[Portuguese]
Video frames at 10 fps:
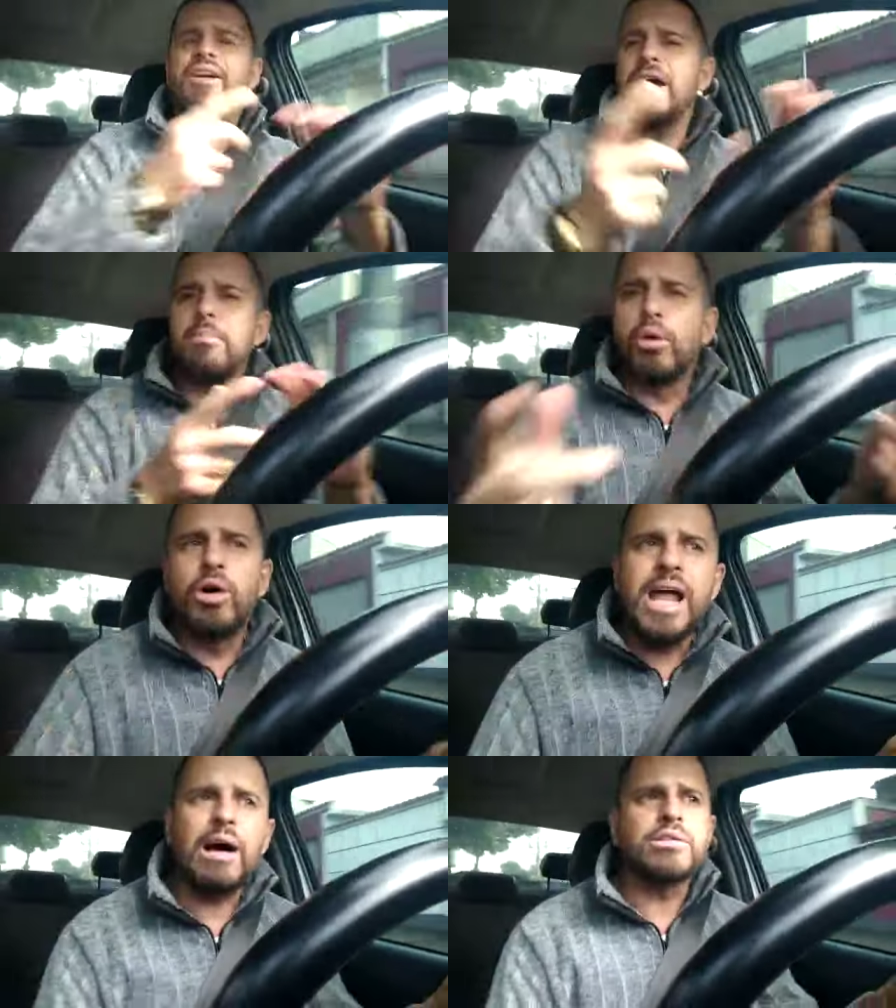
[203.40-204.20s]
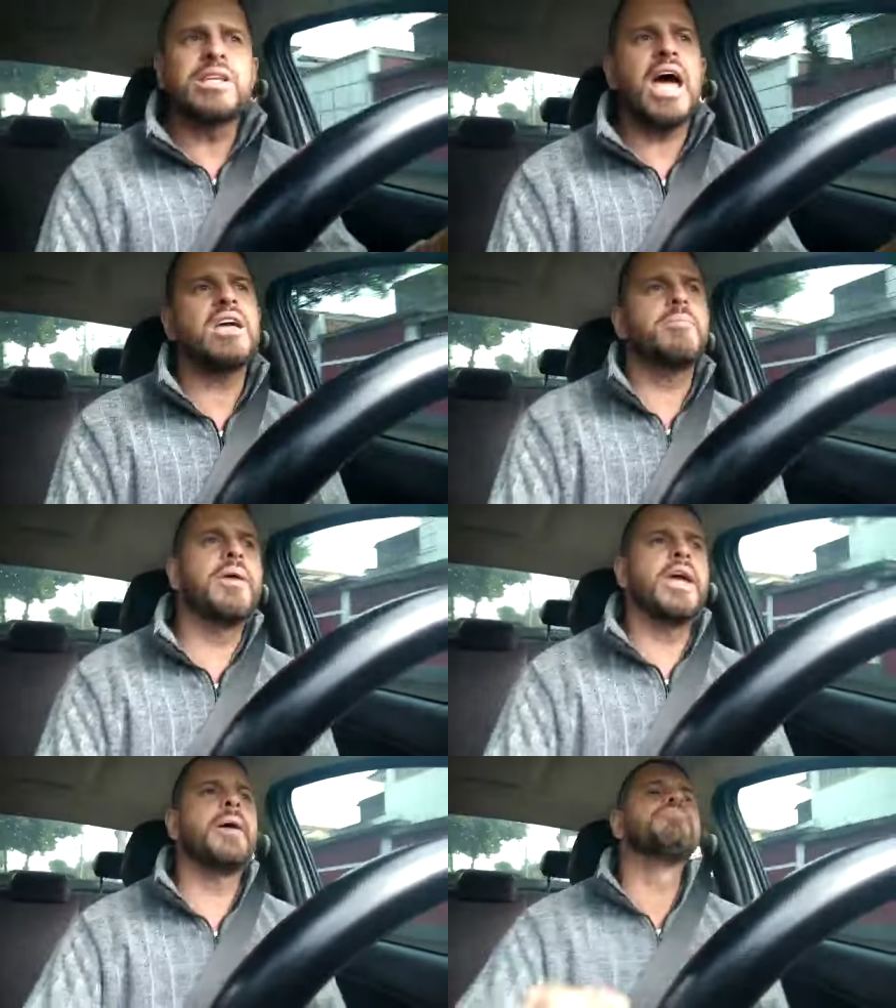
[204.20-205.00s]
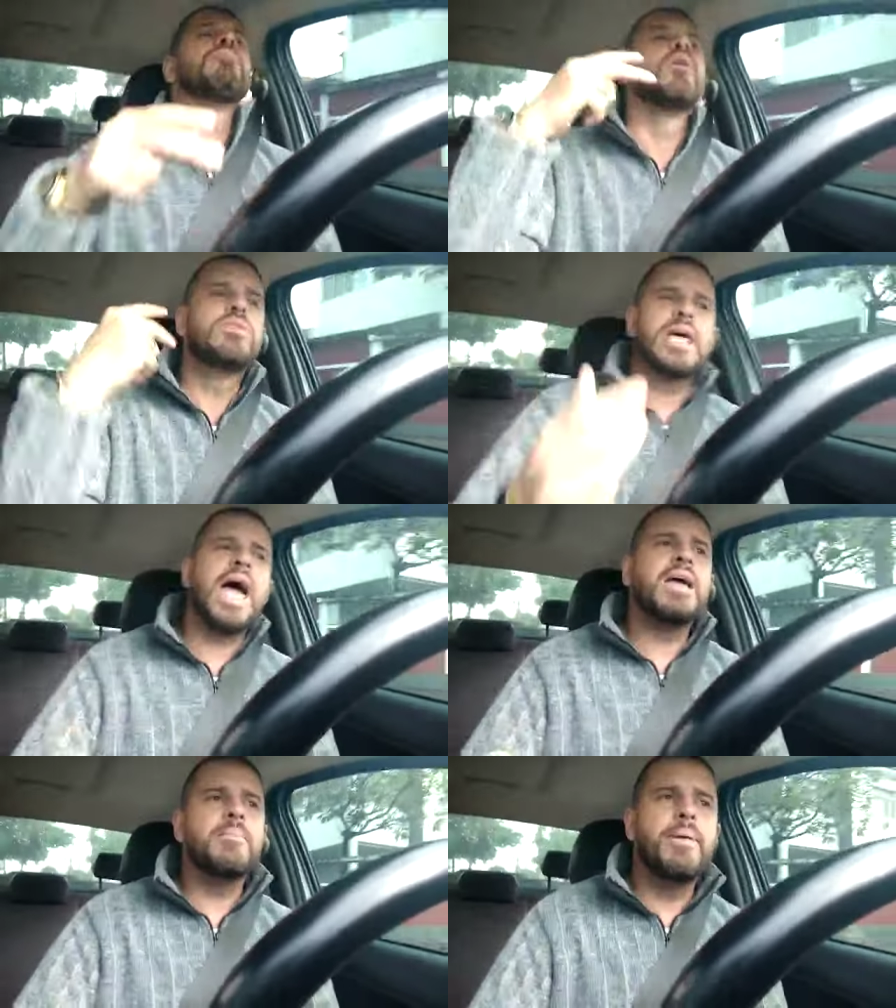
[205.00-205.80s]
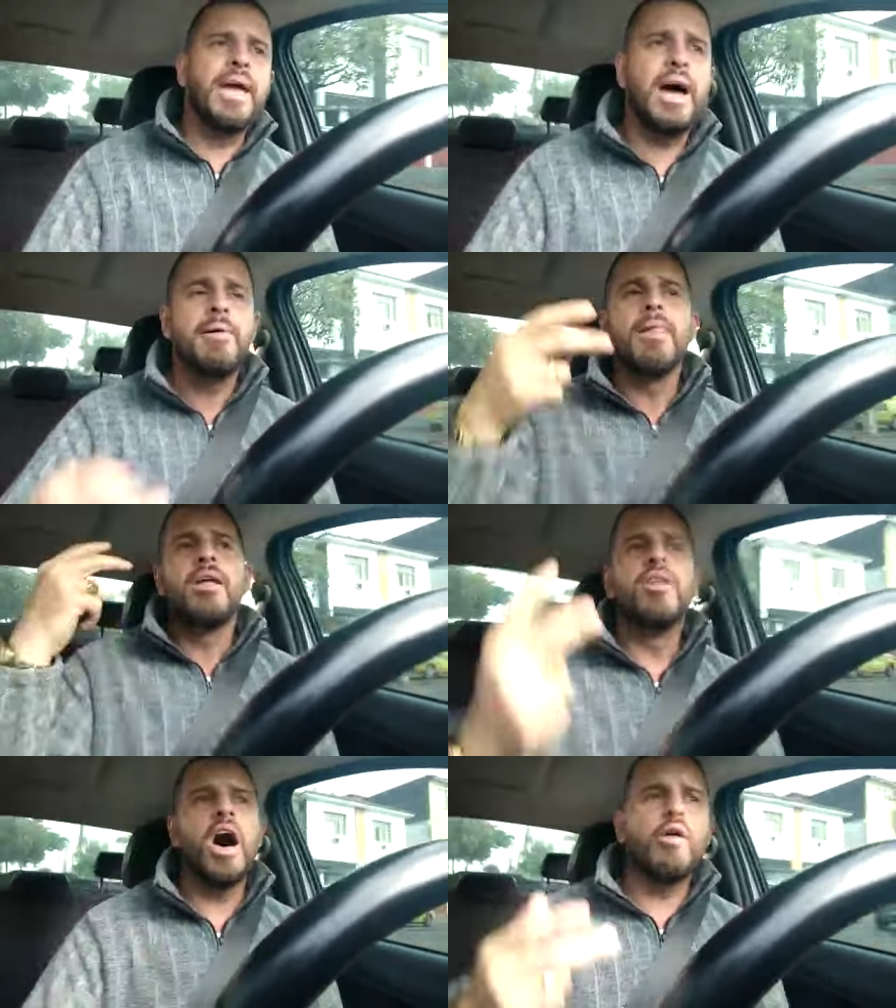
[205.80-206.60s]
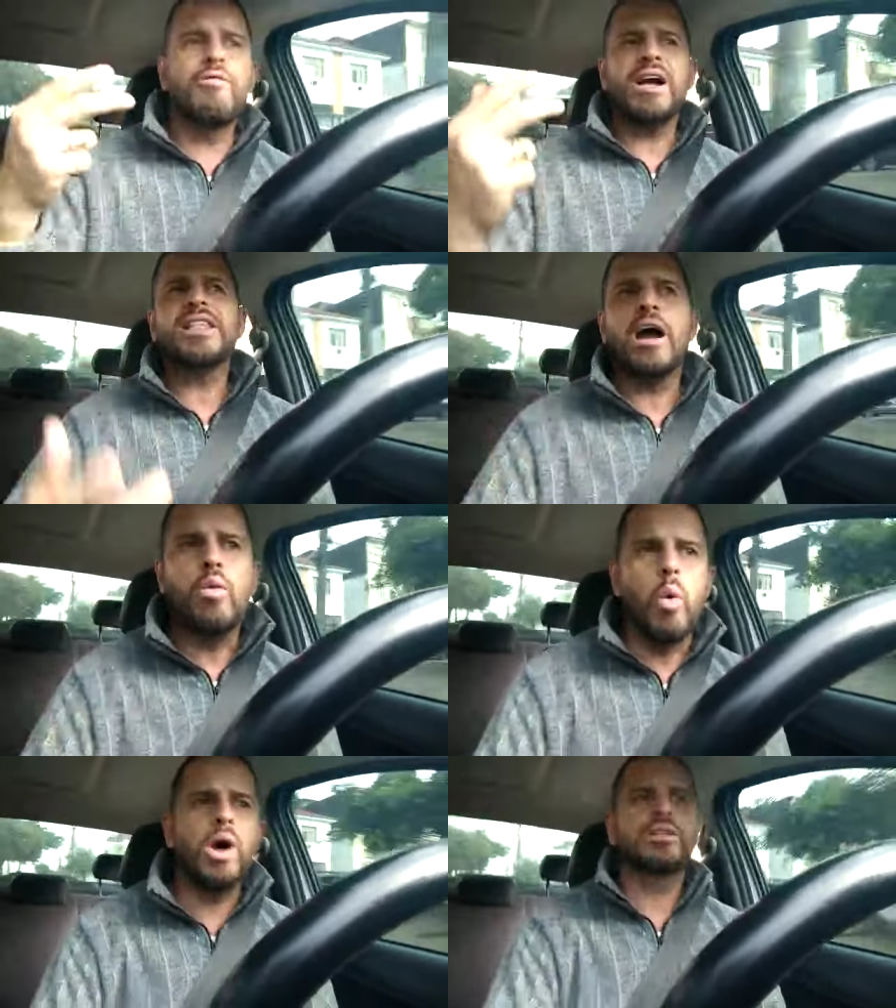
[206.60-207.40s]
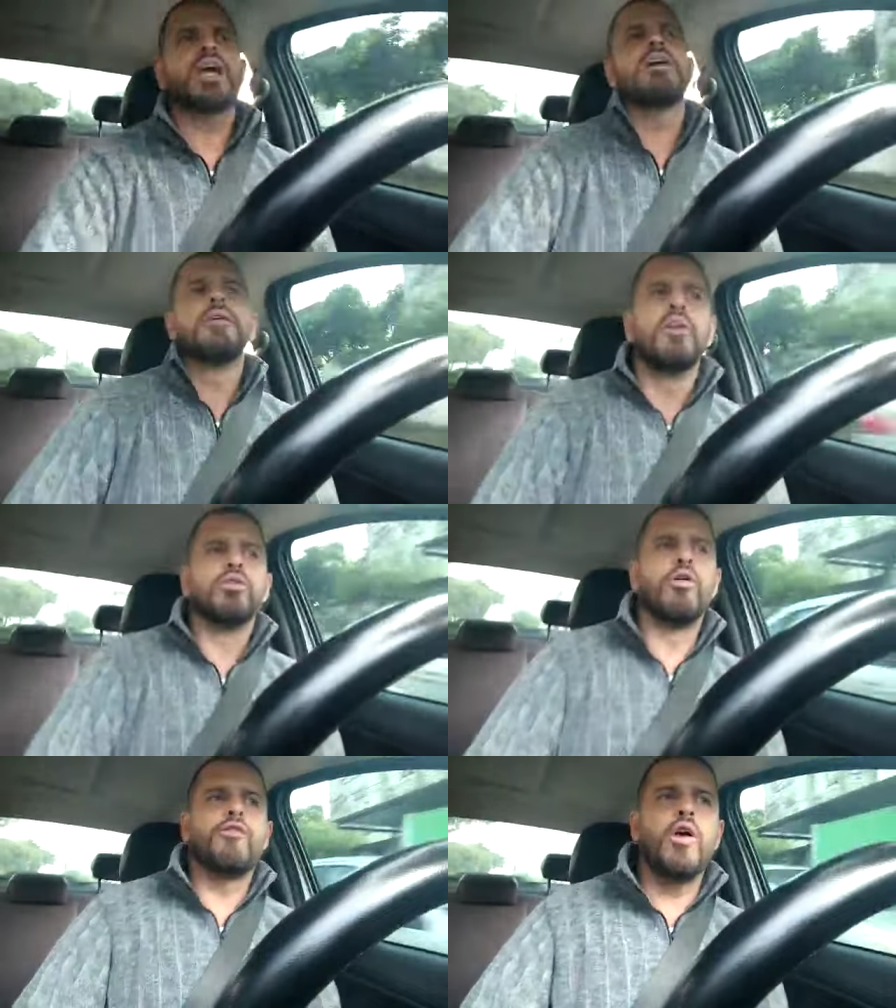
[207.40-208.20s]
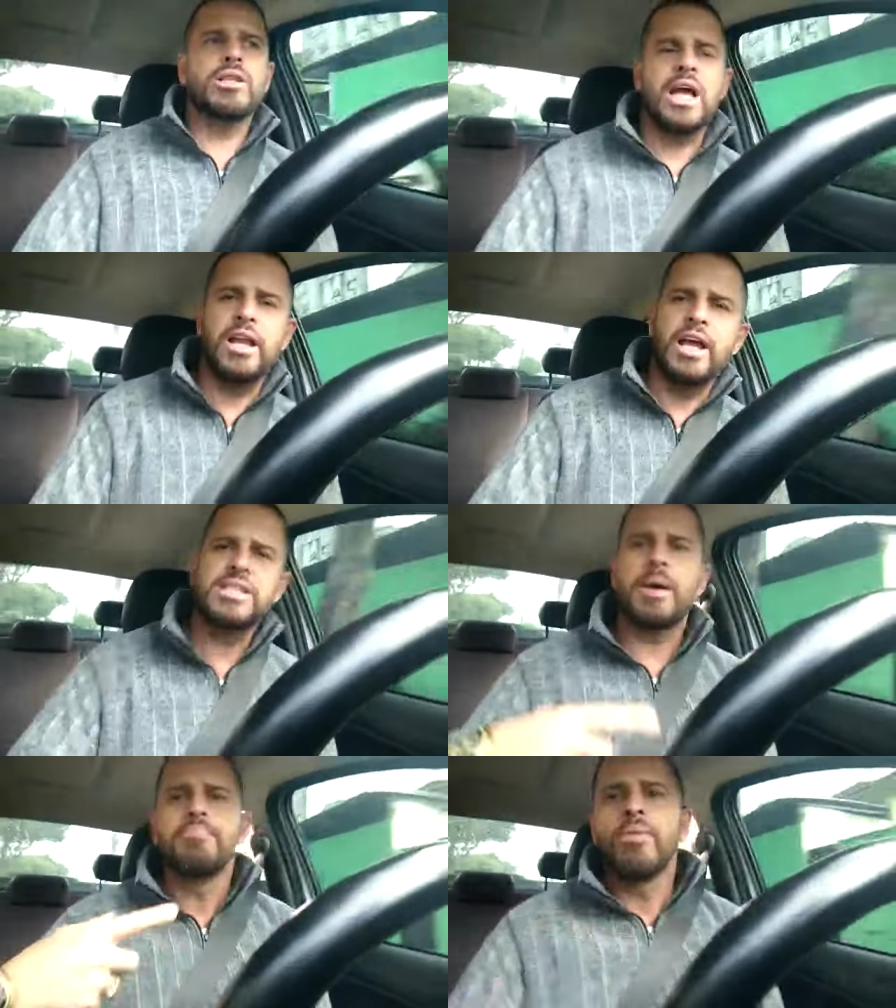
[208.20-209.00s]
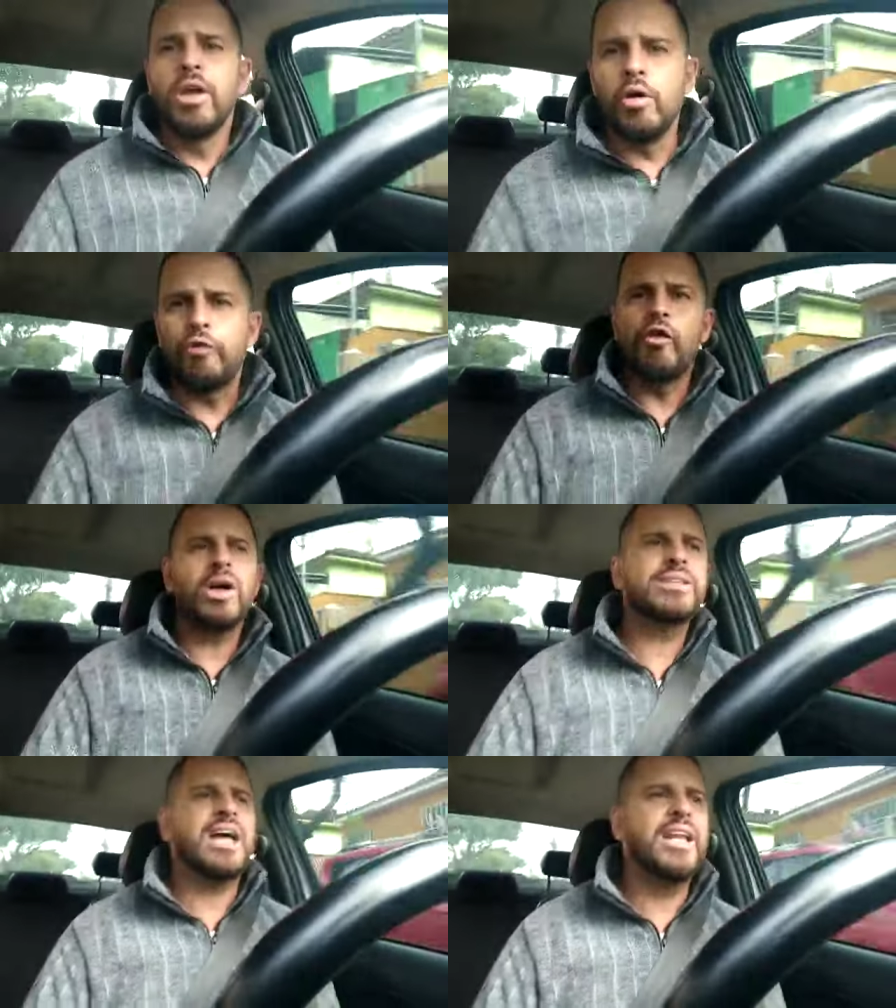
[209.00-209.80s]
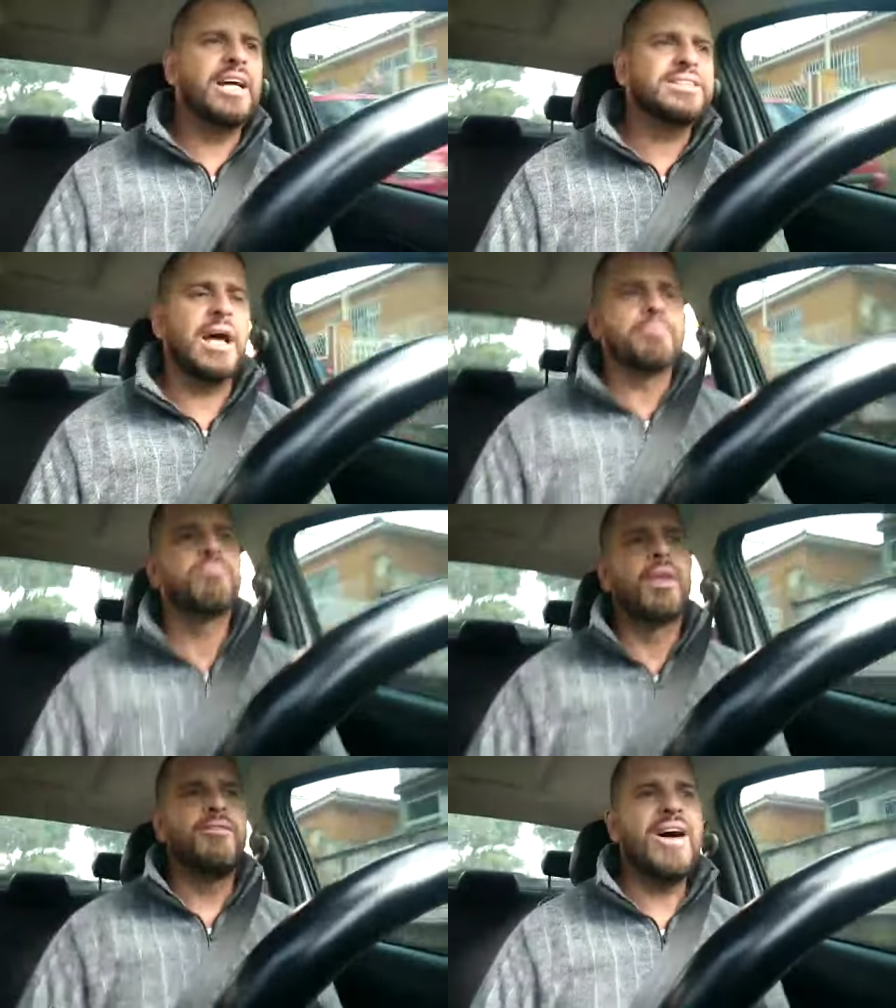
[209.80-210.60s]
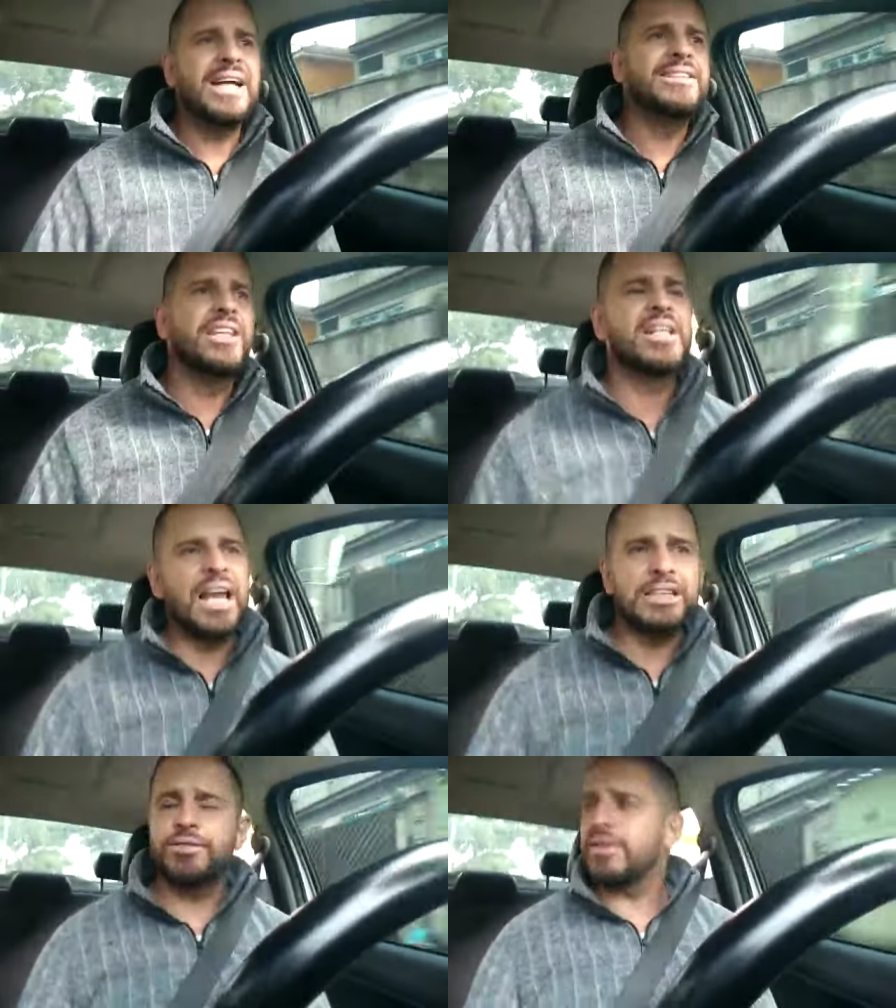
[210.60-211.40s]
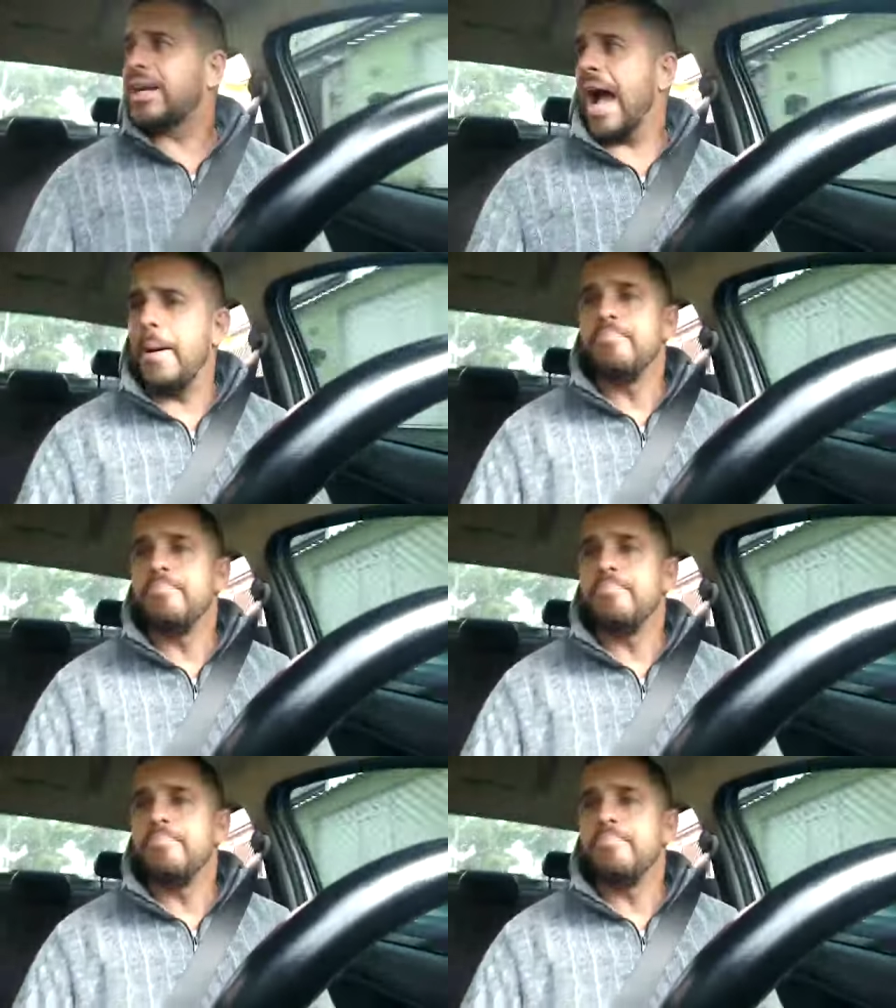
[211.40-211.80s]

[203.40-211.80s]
vai embrulhar o CRB. CRB não vai dar conta do Fortaleza e o Fortaleza vai se classificar.